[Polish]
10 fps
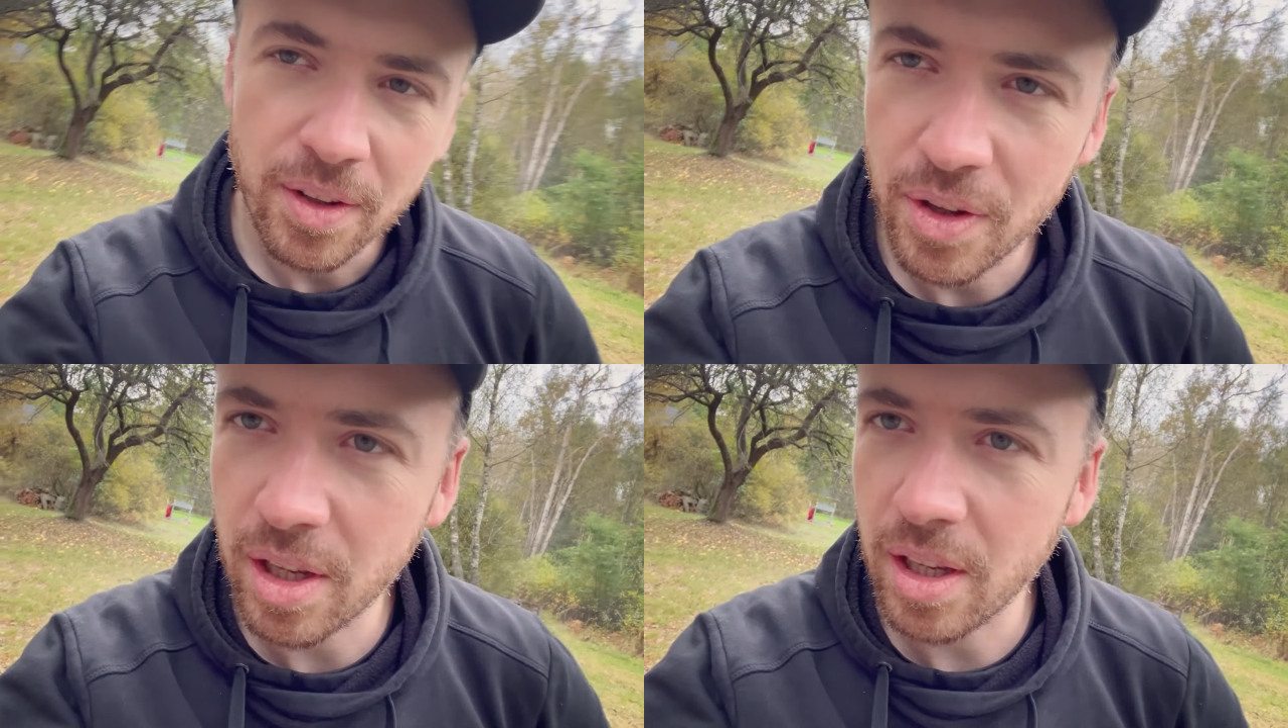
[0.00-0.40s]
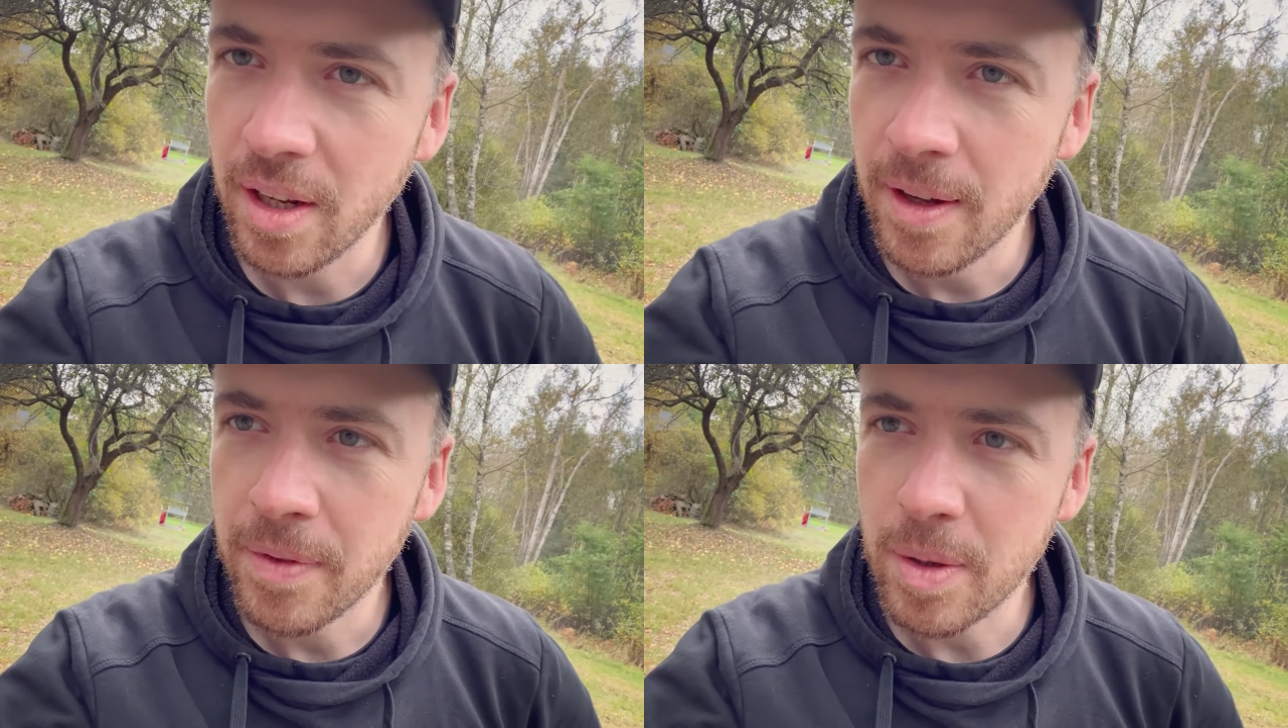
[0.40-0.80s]
i,
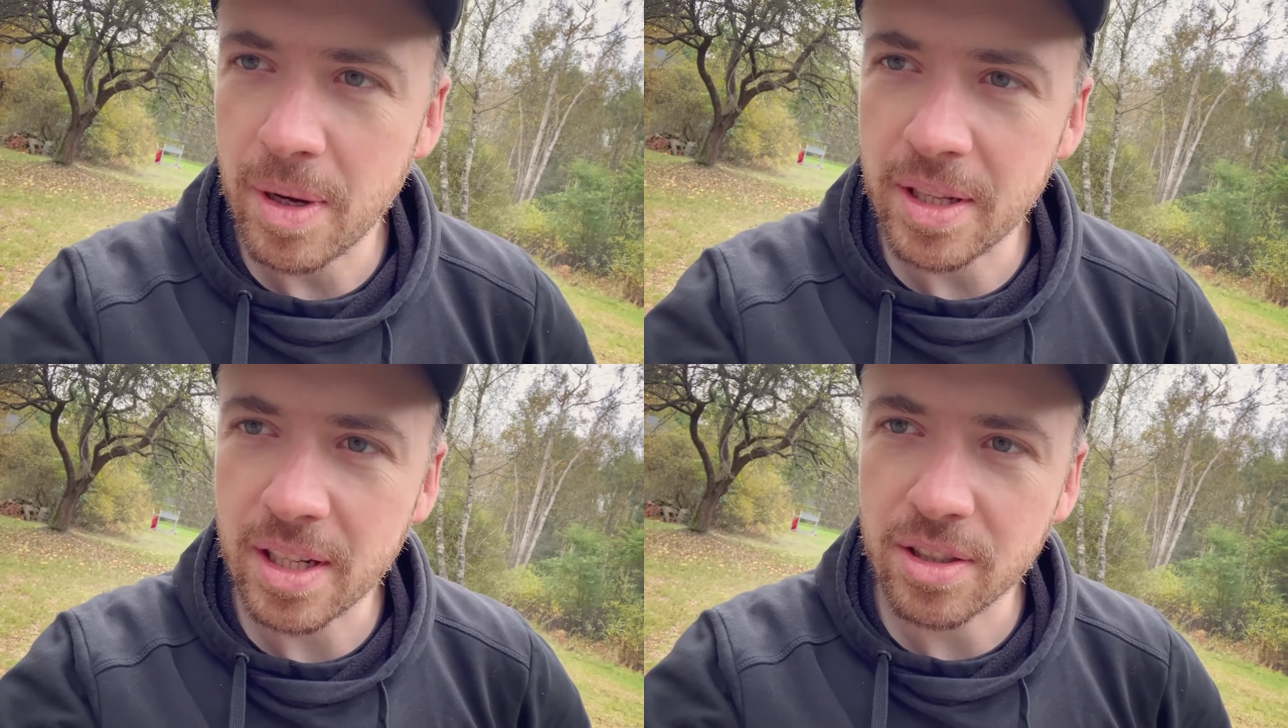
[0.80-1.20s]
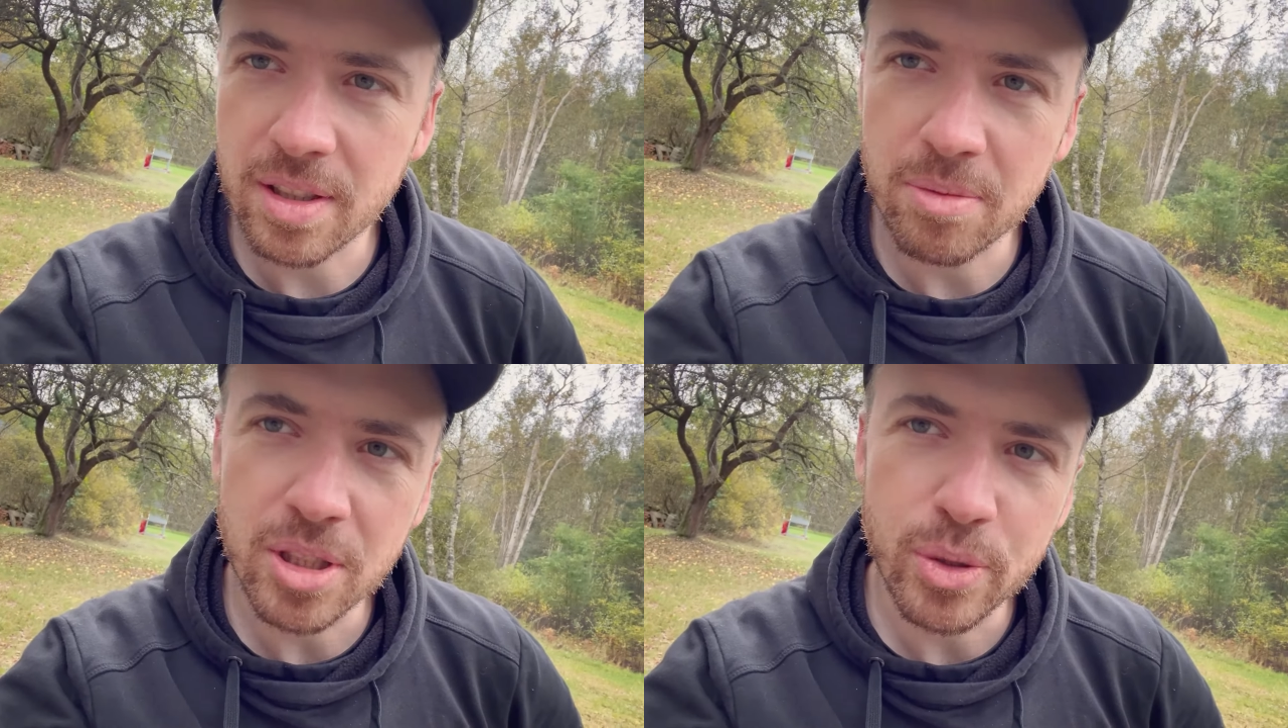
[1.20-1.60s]
i pamiętam, się
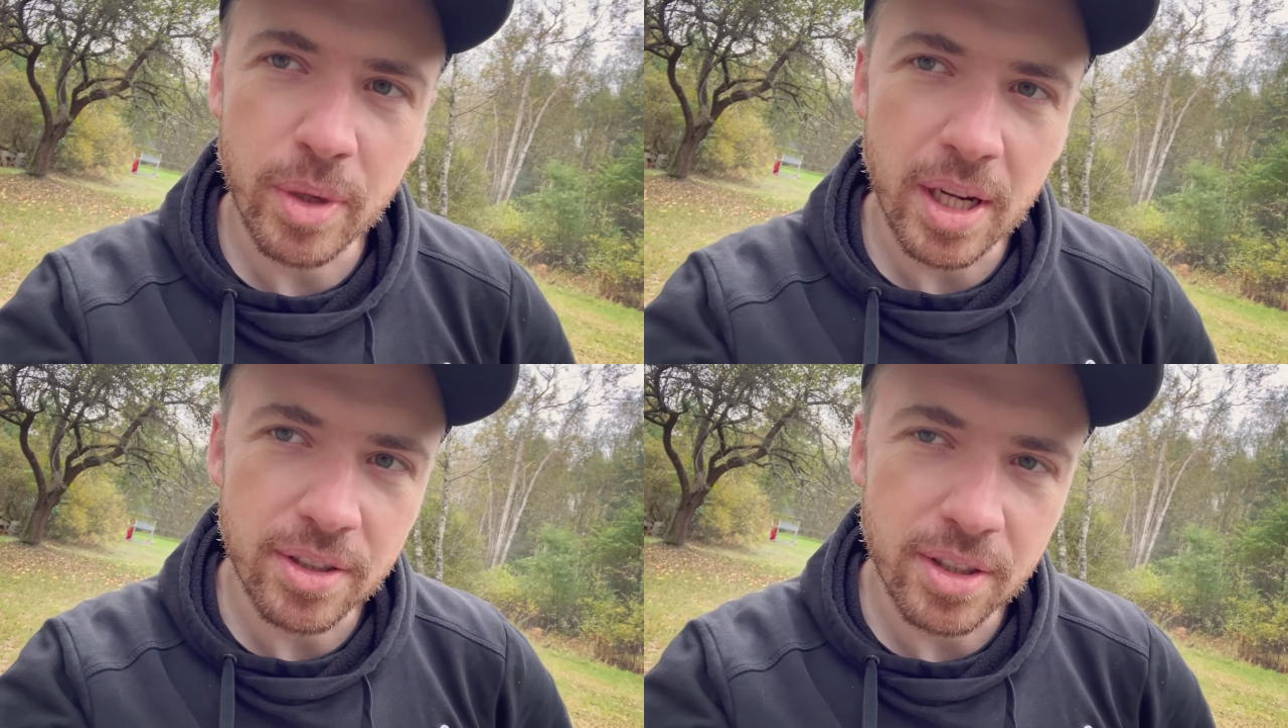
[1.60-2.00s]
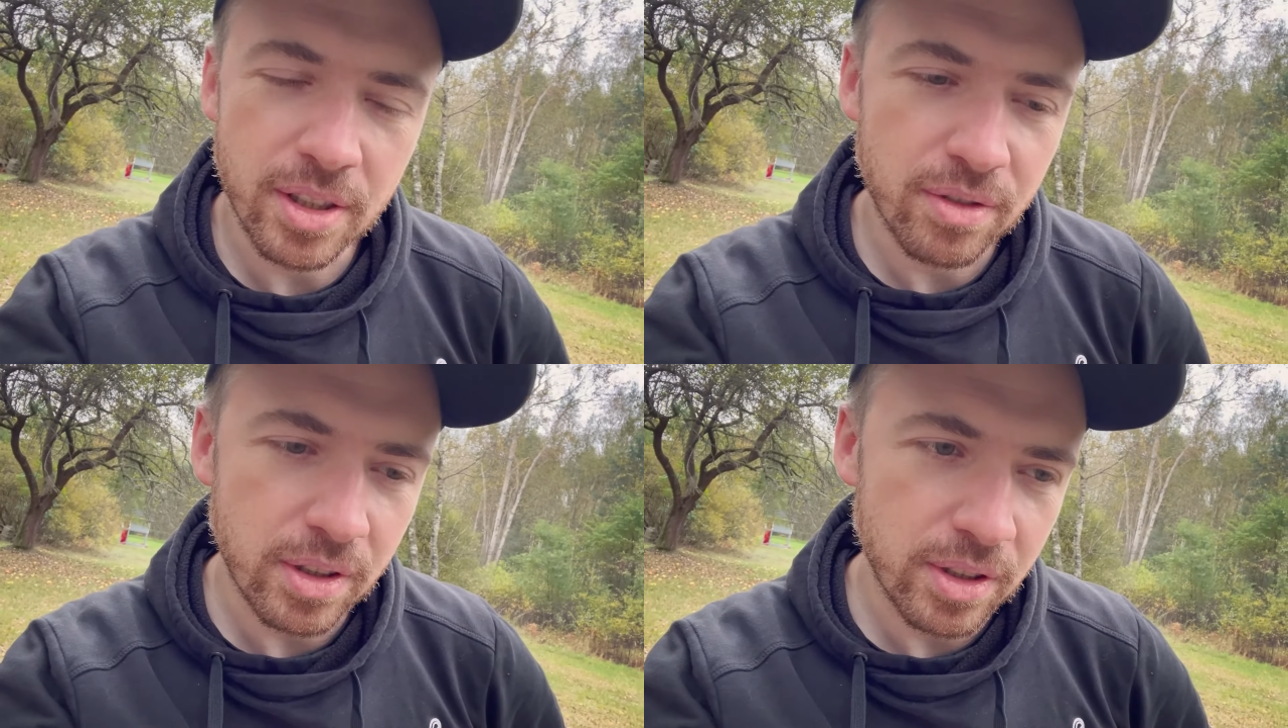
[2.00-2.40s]
ze mnie śmiali, że
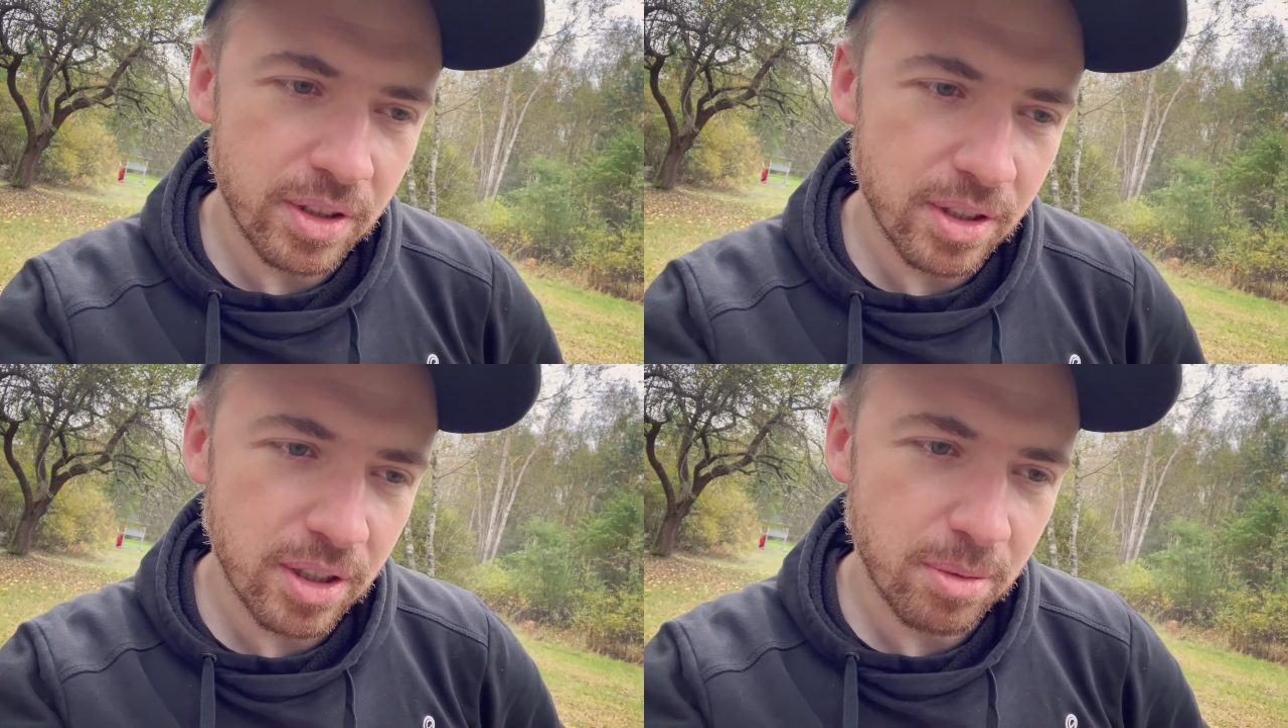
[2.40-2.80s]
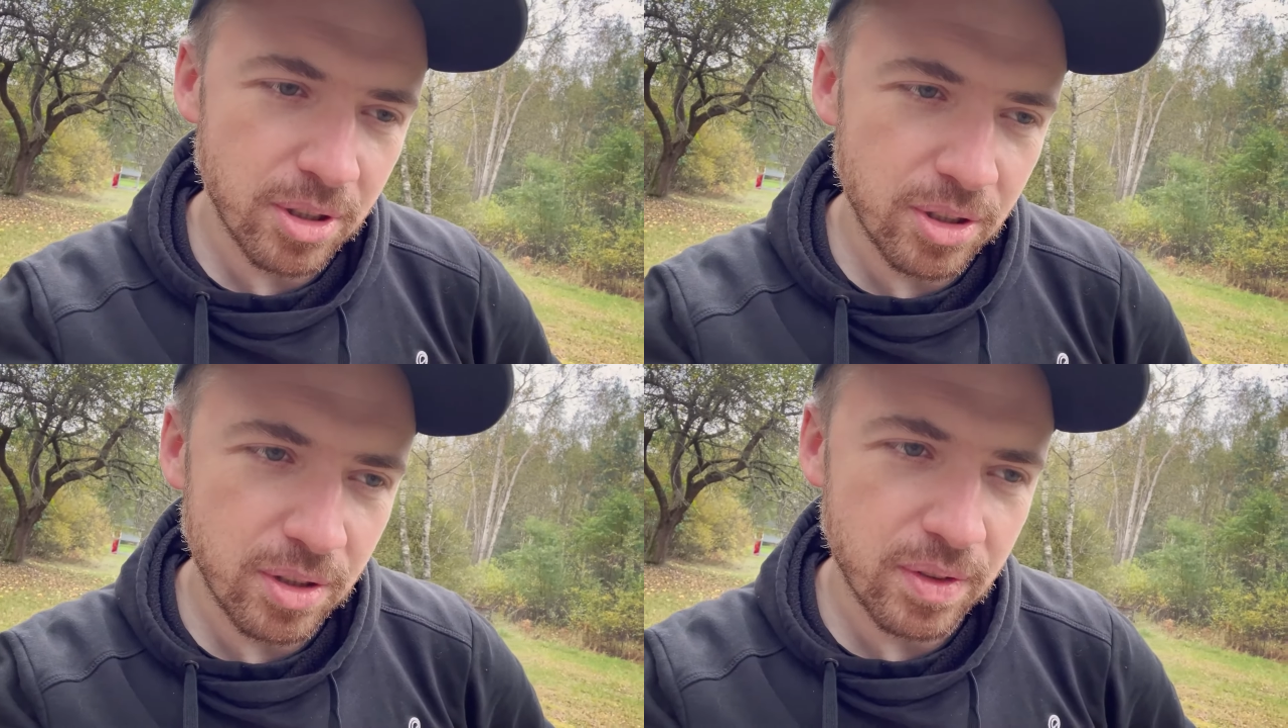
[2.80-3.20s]
nie wolno ciężkim
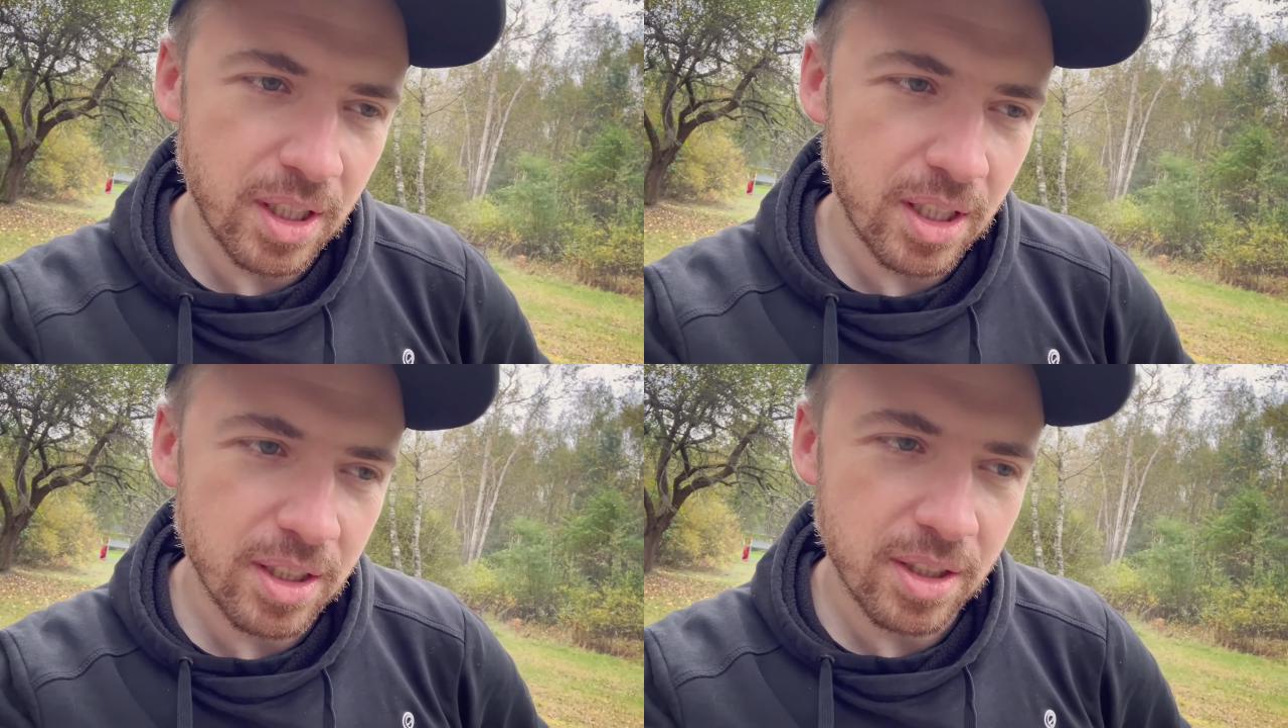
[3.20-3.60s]
jeździć w terenie.